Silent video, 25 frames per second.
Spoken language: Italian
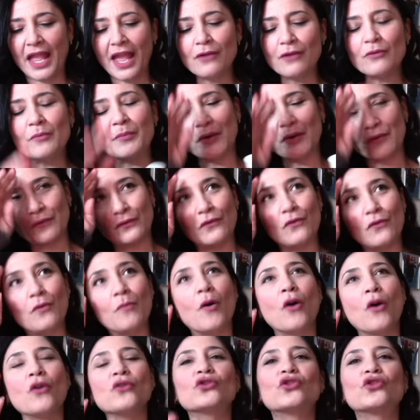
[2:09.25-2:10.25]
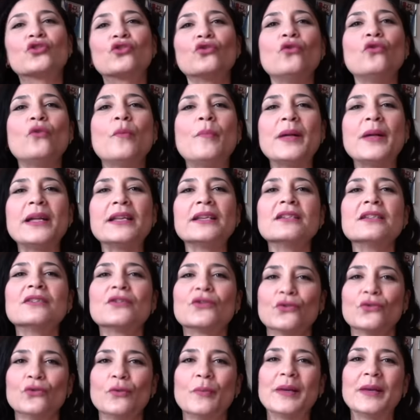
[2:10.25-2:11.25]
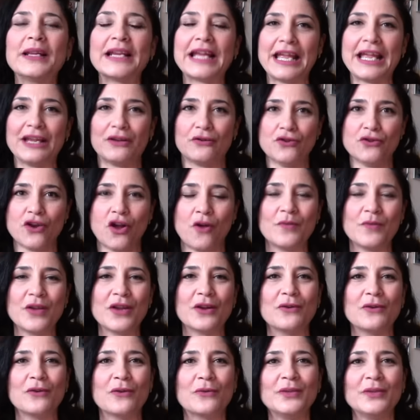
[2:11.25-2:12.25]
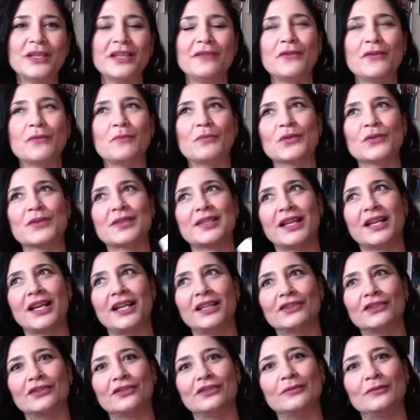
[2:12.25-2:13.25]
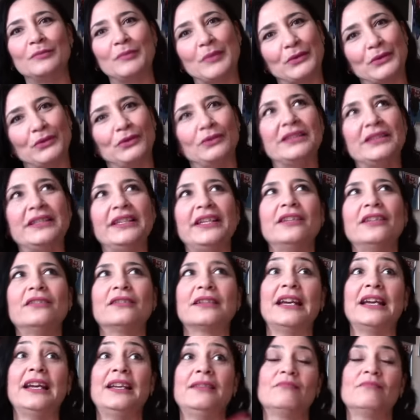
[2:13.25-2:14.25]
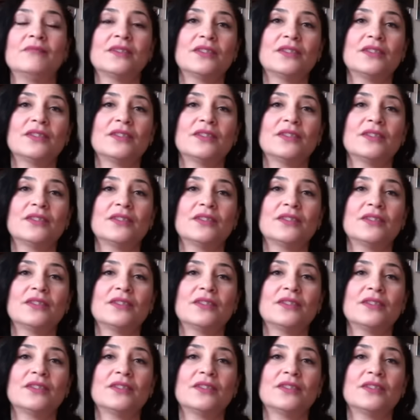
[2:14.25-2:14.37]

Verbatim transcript: è un profumo super super economico quindi vi ho mostrato un prodottino che